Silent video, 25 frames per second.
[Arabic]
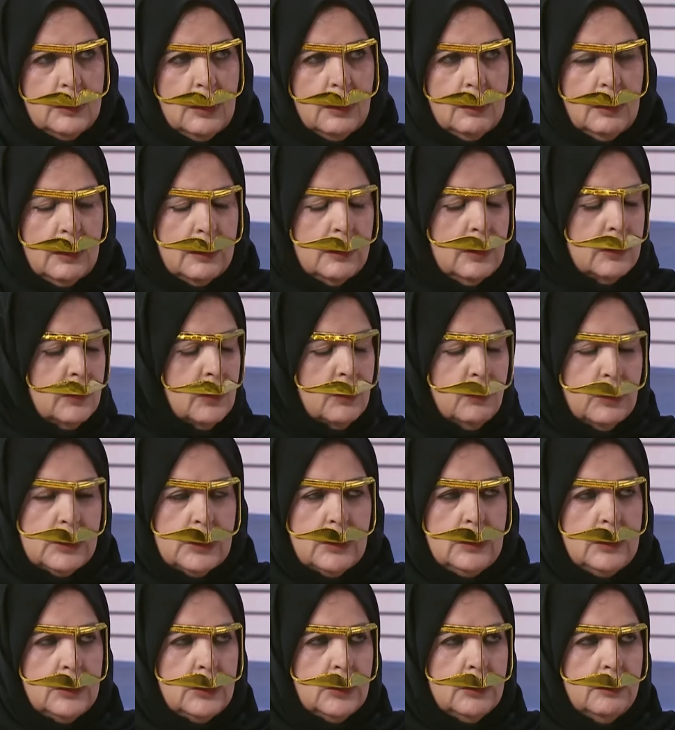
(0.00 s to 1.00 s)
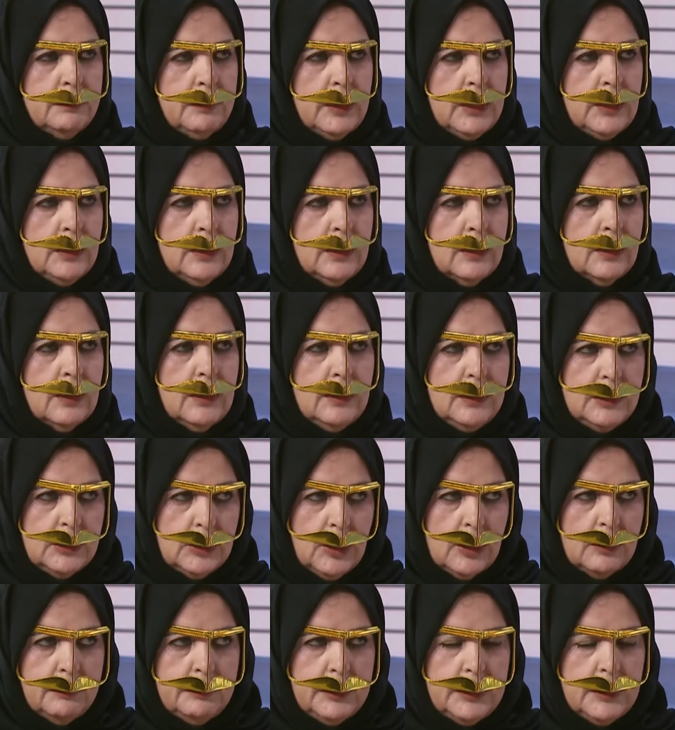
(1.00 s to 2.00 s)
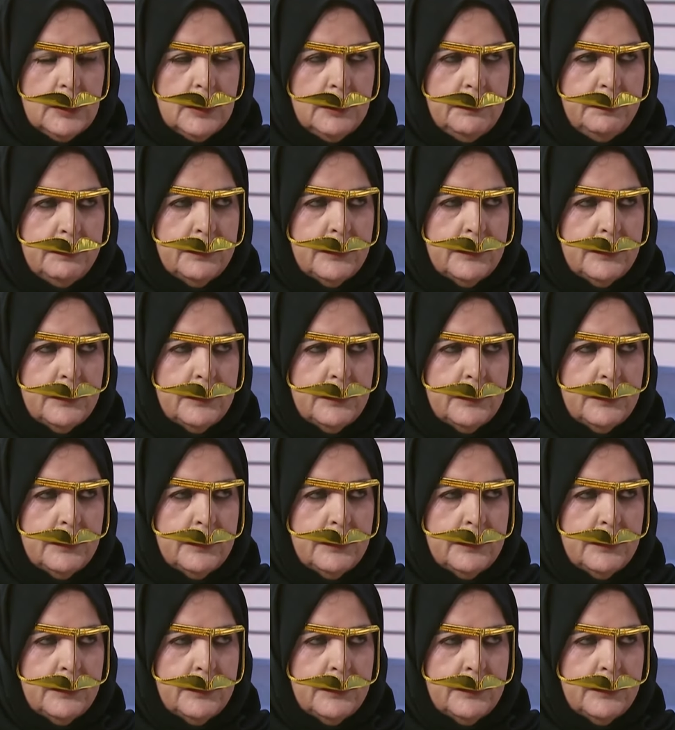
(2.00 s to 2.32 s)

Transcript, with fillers: على التواصل الاجتماعي كان لي شعبيه